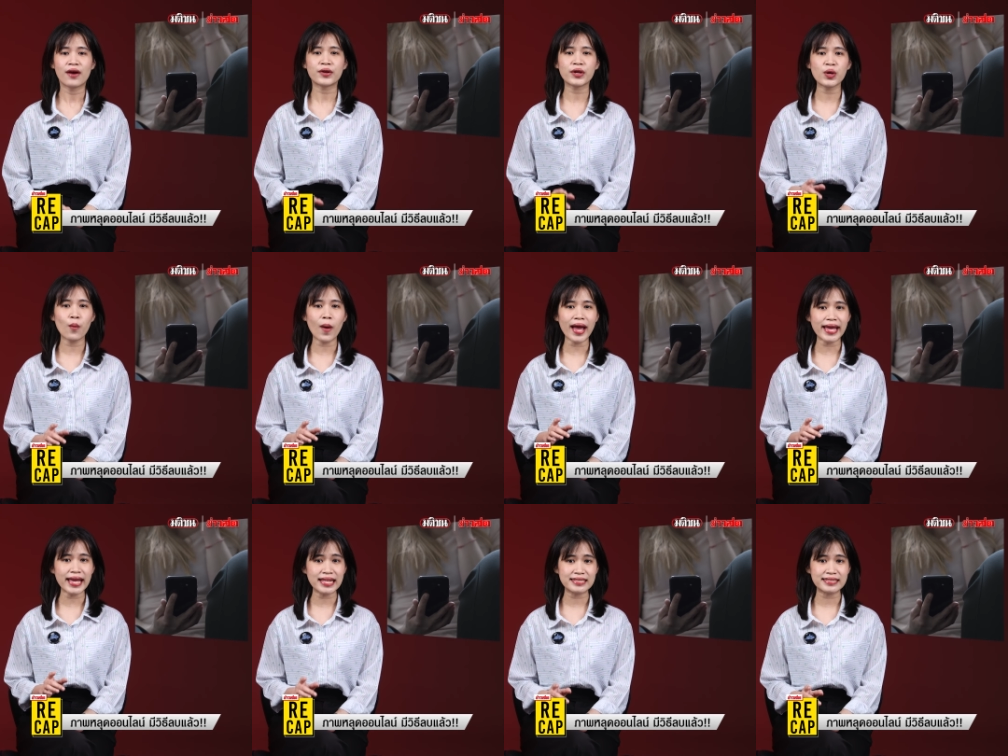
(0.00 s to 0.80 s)
หรือว่า
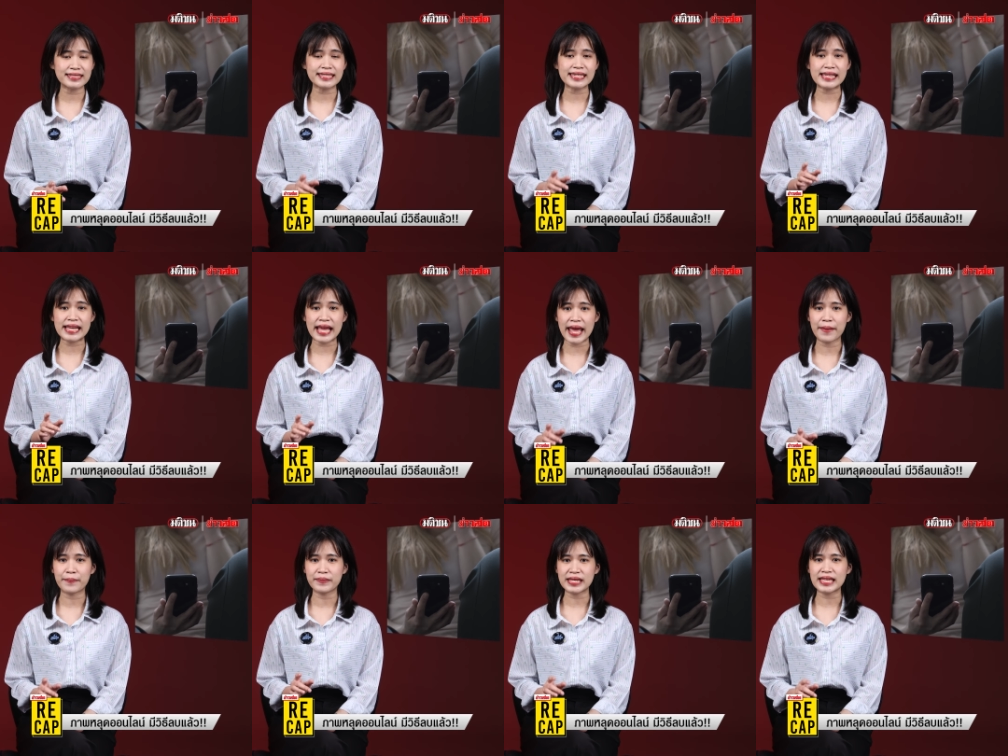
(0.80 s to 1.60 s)

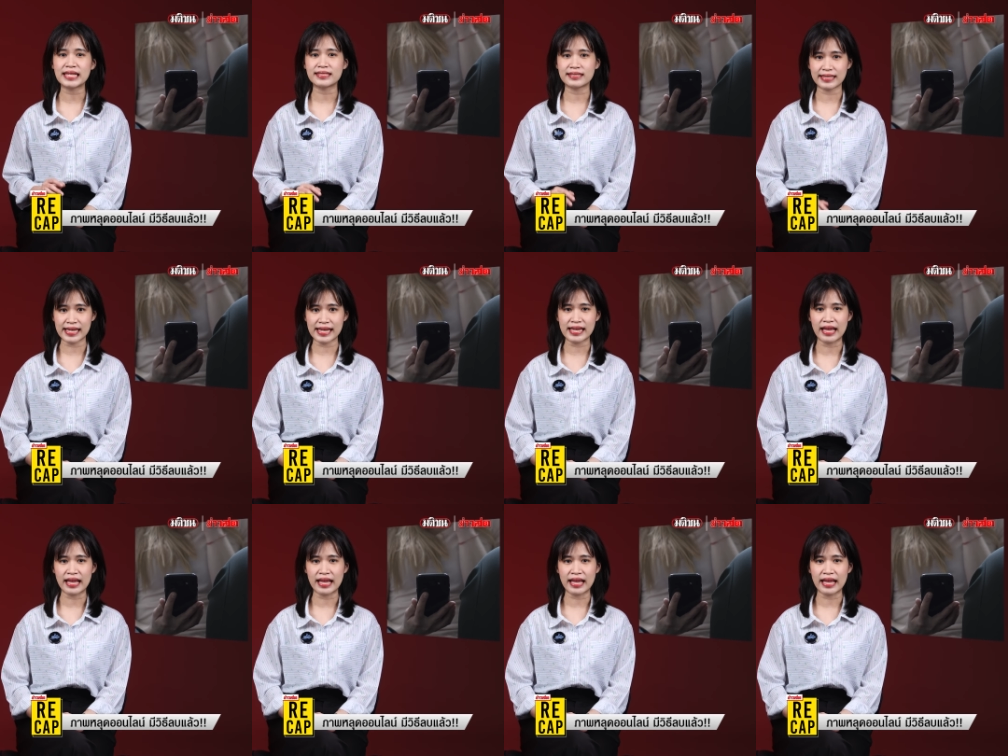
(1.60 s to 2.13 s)
NCMEC